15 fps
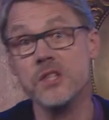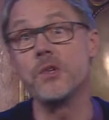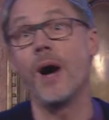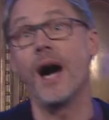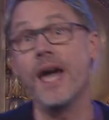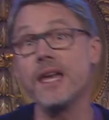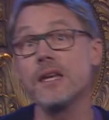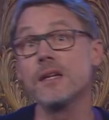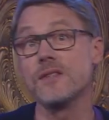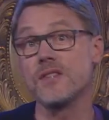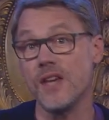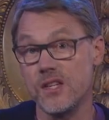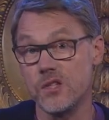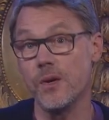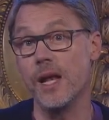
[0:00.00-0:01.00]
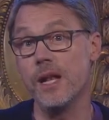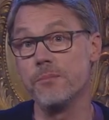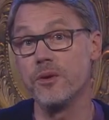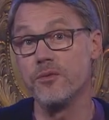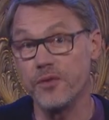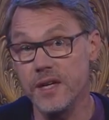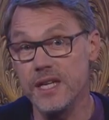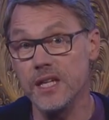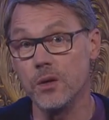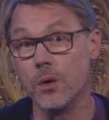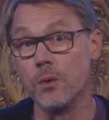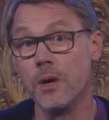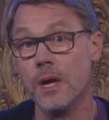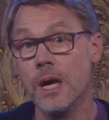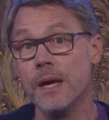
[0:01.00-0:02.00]
zur eigenen sexuellen
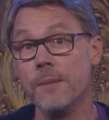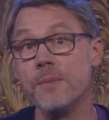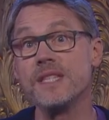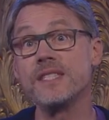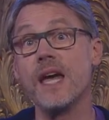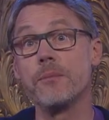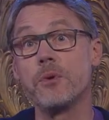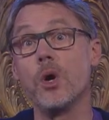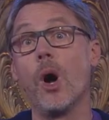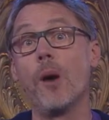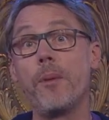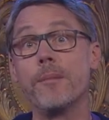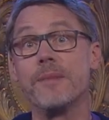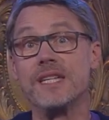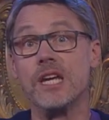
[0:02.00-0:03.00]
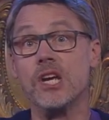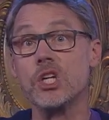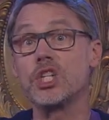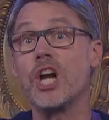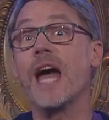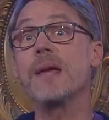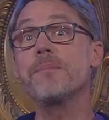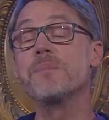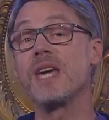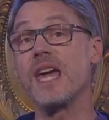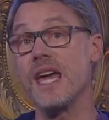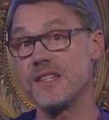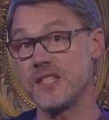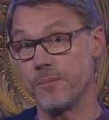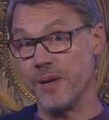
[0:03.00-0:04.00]
Befriedigung mit seinem Körper mit
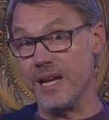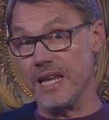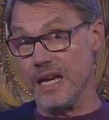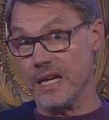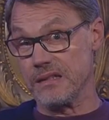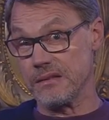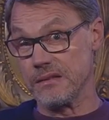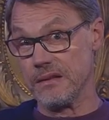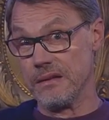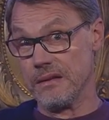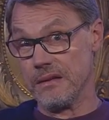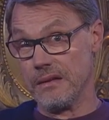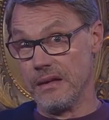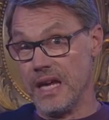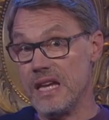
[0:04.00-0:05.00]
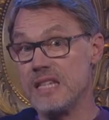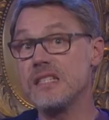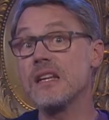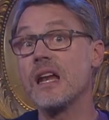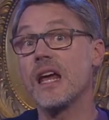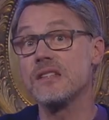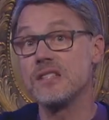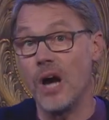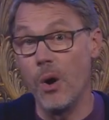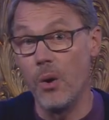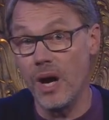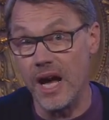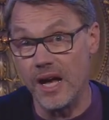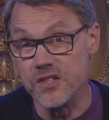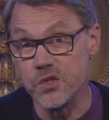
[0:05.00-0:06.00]
Scheibenkäse belegt. Ist in einen
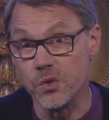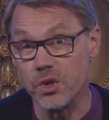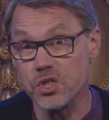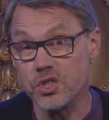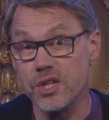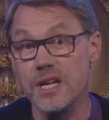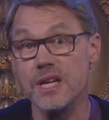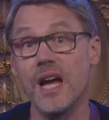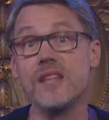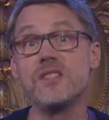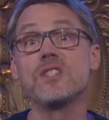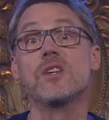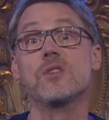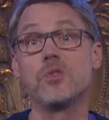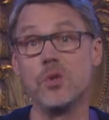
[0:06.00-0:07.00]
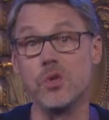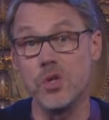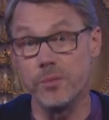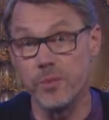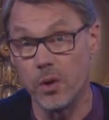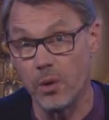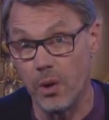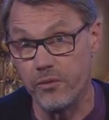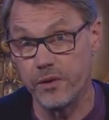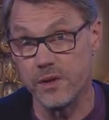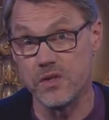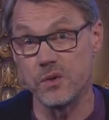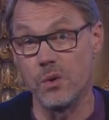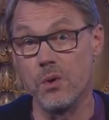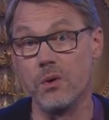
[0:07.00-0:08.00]
Taucheranzug gestiegen, hat sich eine Tüte über den Kopf
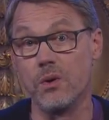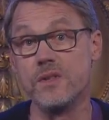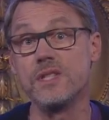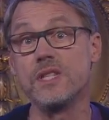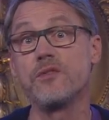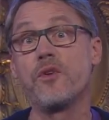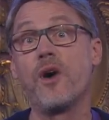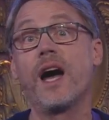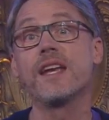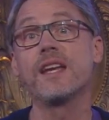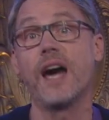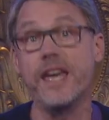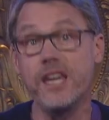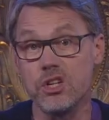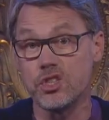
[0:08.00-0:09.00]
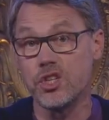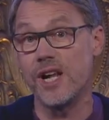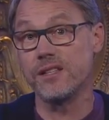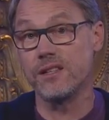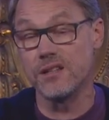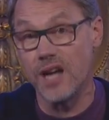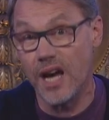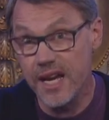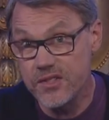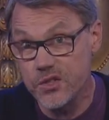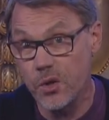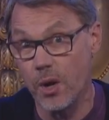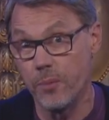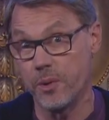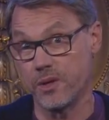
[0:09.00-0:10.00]
gezogen und sich vor einen eingeschalteten
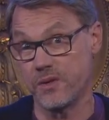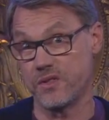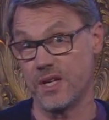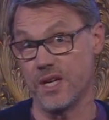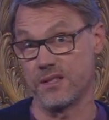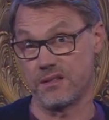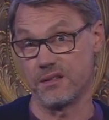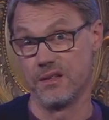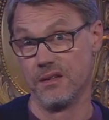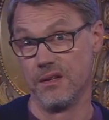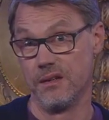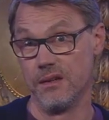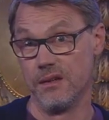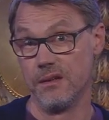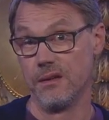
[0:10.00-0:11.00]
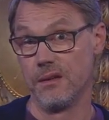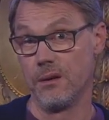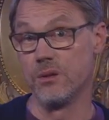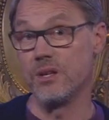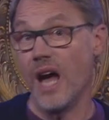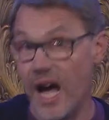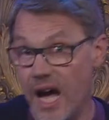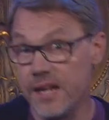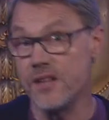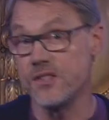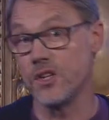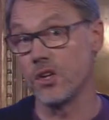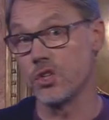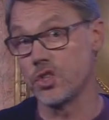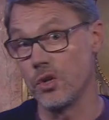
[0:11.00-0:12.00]
Heizkörper gesetzt. Und daran
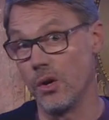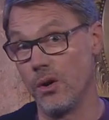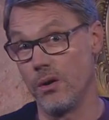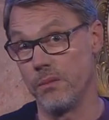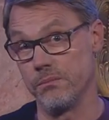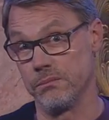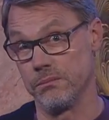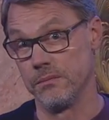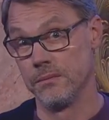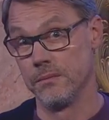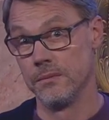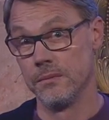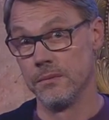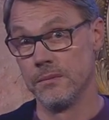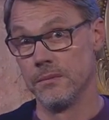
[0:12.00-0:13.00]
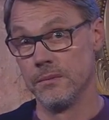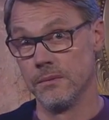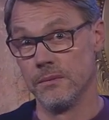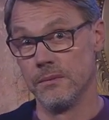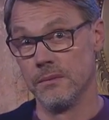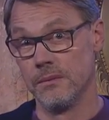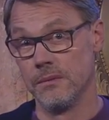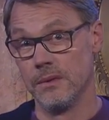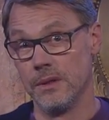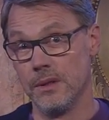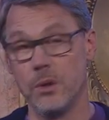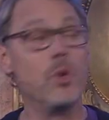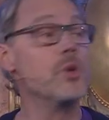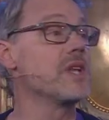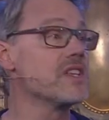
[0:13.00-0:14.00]
ist er gestorben.
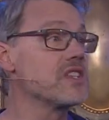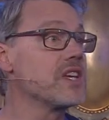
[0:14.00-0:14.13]
Gut, das